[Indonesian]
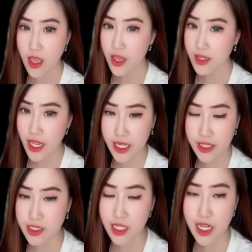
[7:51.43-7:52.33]
Dan yang
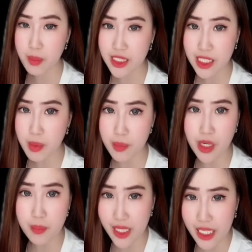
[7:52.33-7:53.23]
terjadi abis ini benar-benar
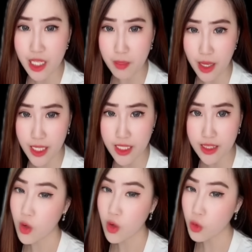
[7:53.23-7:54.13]
merinding banget.
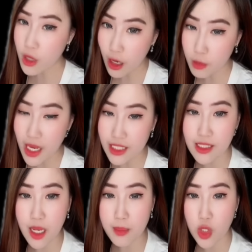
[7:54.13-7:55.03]
Udah aku bahas
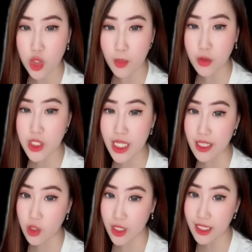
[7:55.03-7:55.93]
lengkap di YouTube aku share
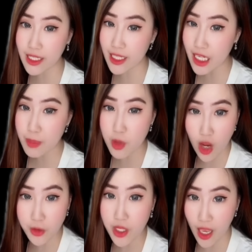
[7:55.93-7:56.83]
internet, linknya di bio
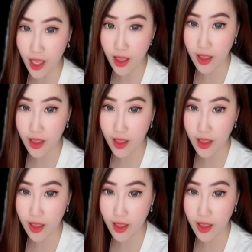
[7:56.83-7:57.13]
aku ya.